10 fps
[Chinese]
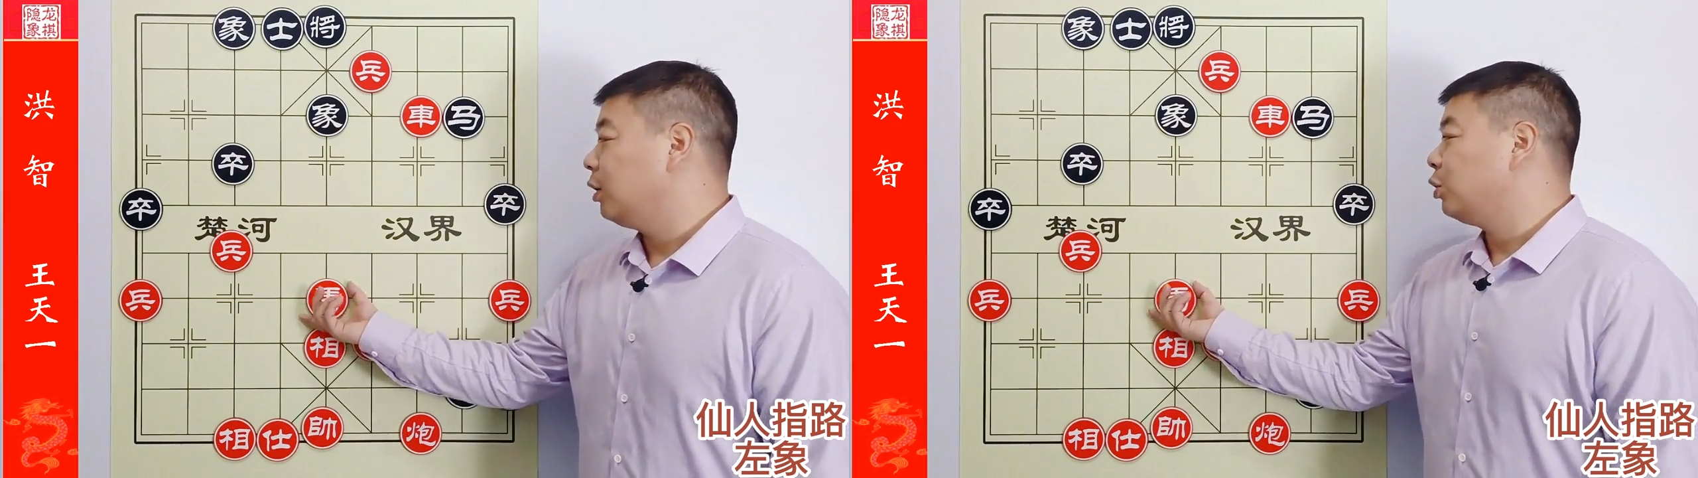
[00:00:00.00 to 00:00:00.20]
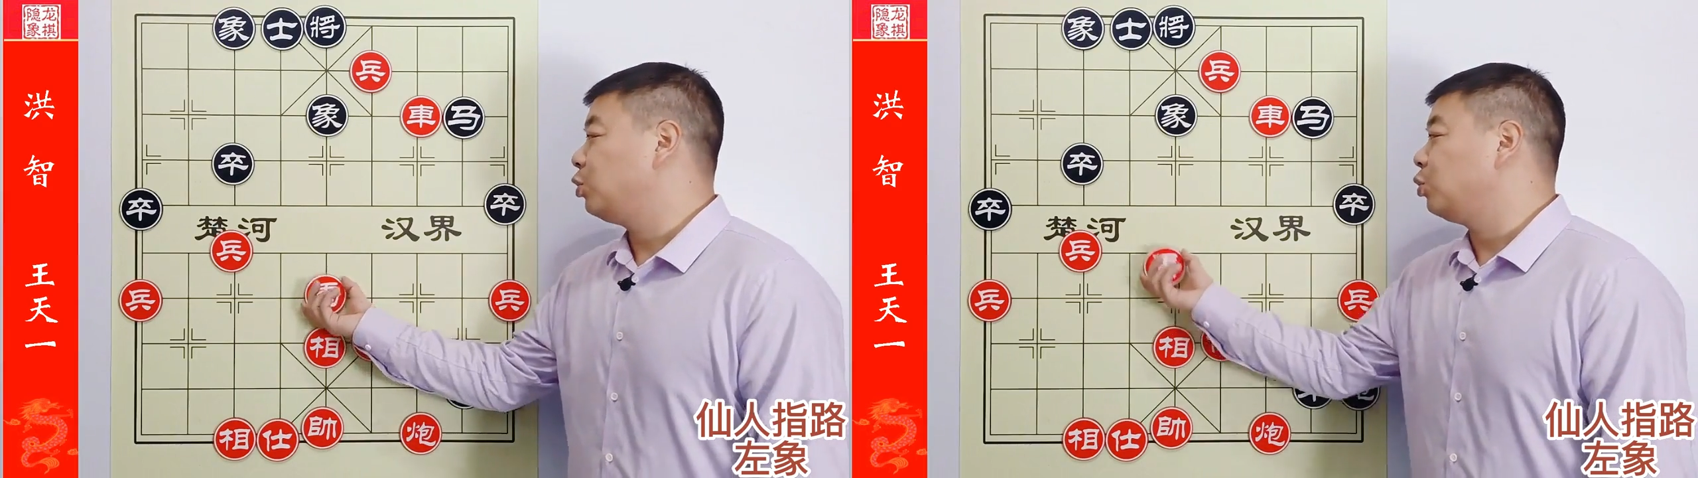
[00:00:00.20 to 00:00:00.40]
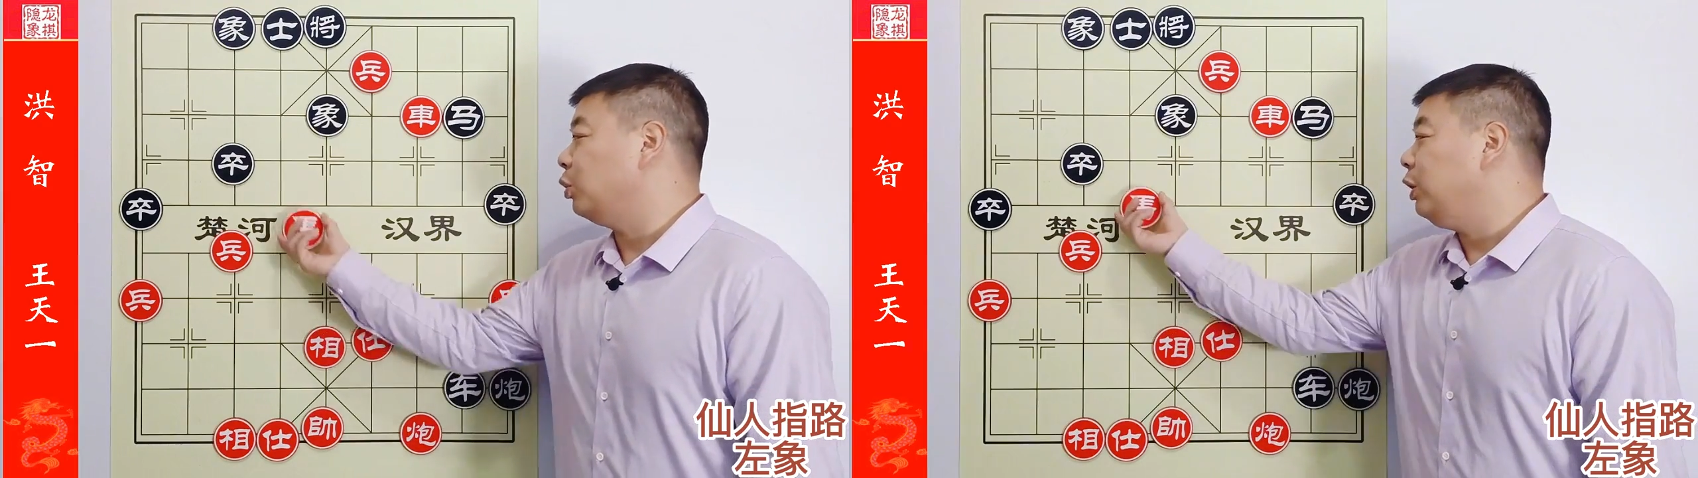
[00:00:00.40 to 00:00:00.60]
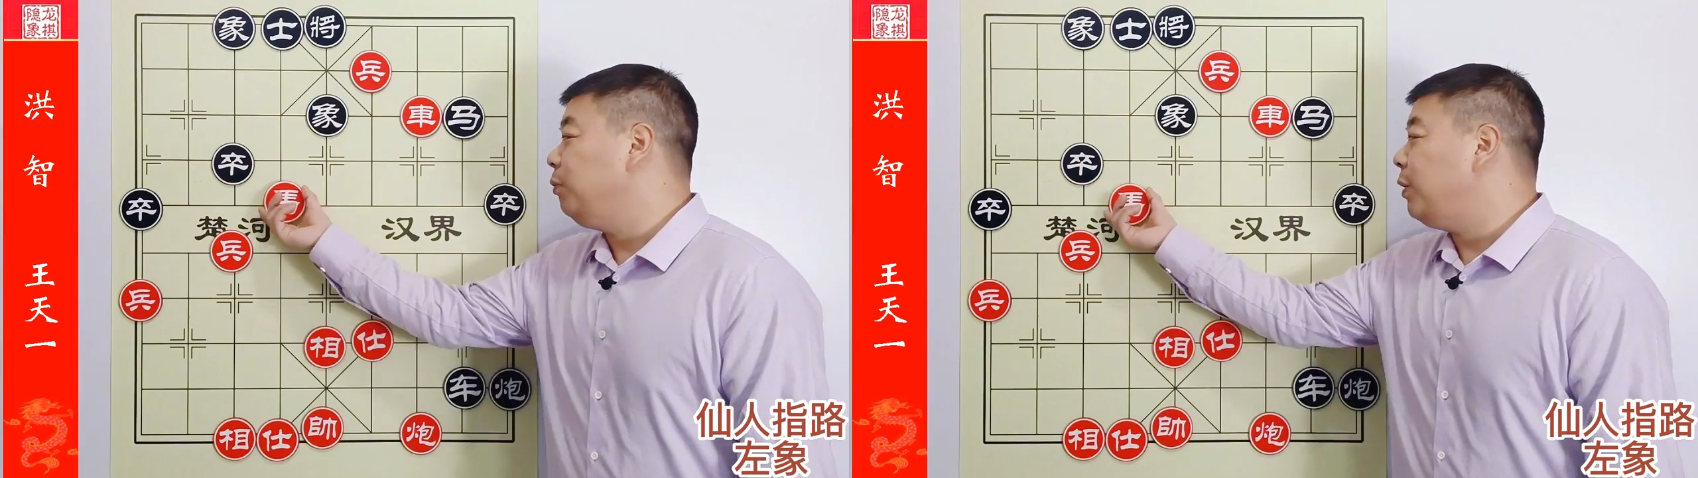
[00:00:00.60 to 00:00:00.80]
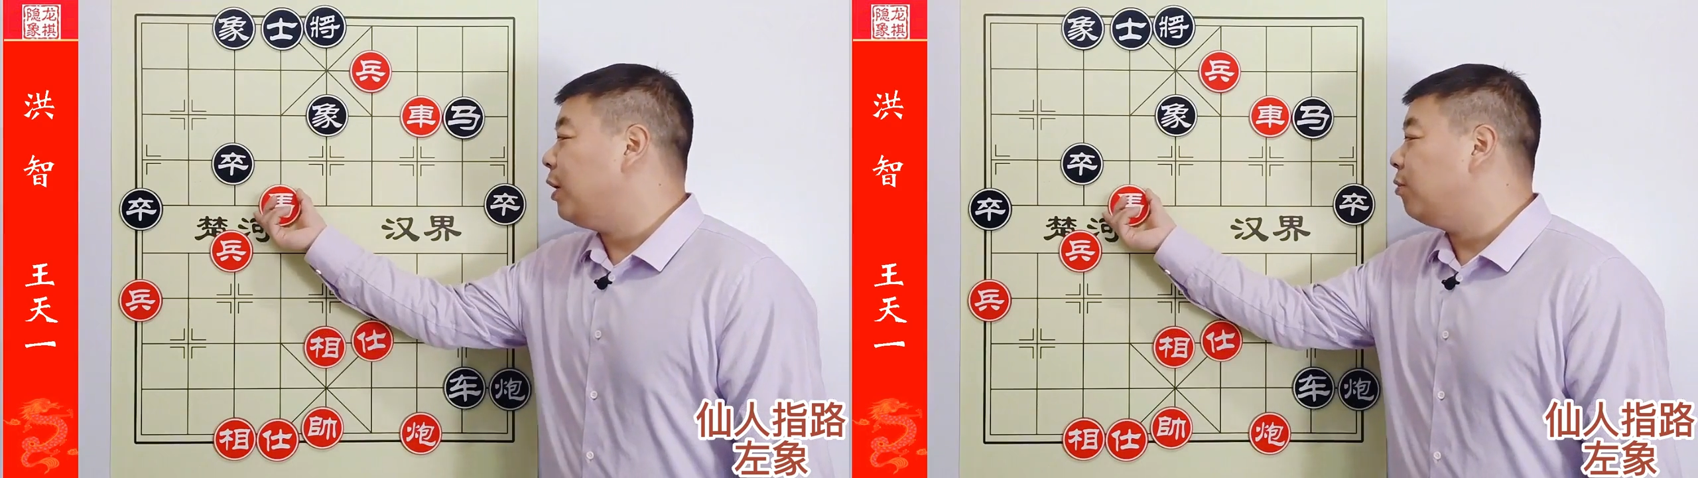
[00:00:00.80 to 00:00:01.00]
随
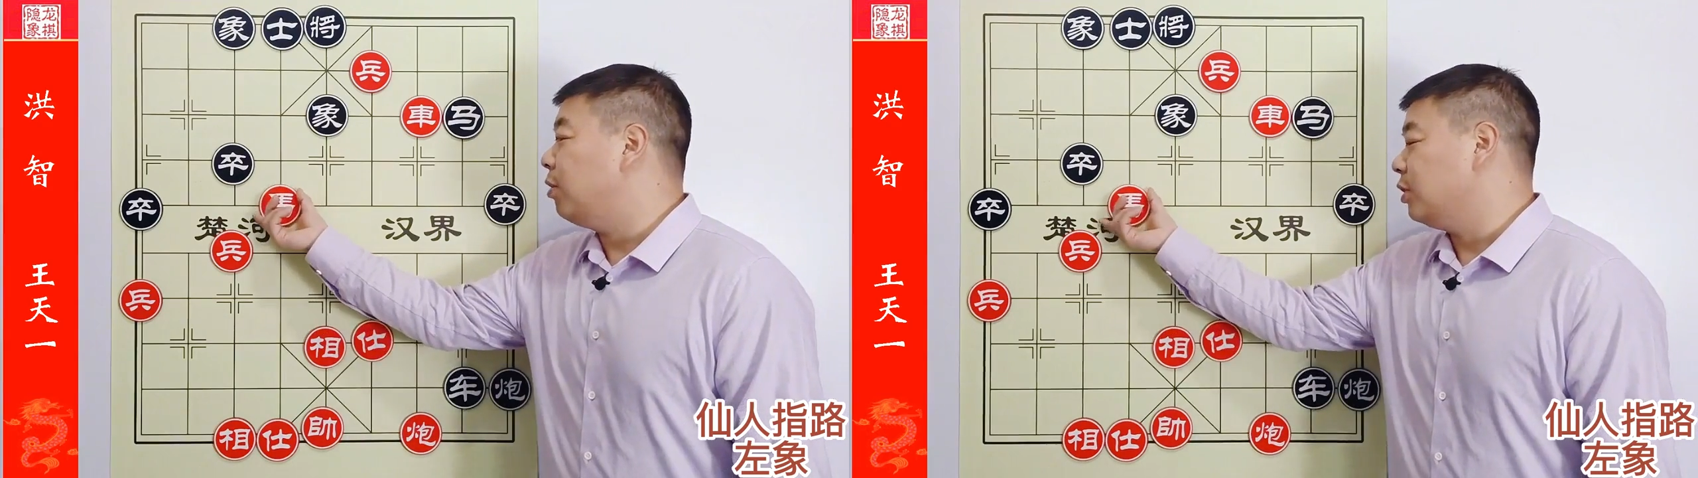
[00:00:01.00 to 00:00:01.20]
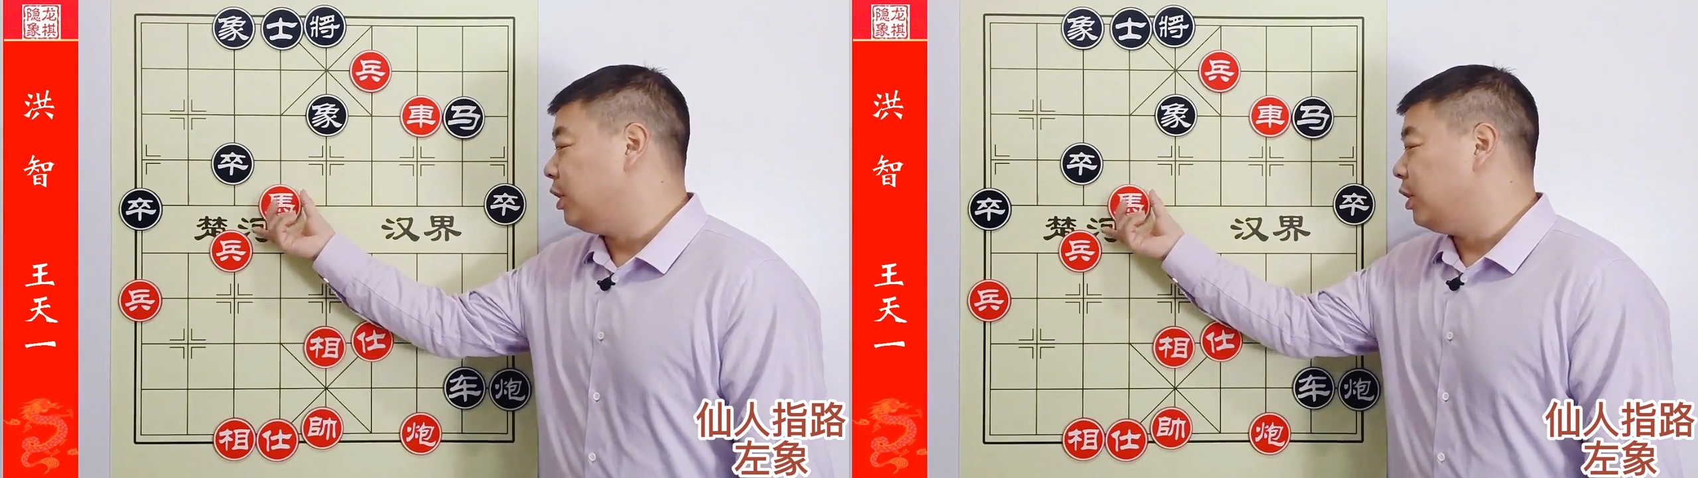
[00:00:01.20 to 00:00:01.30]
便往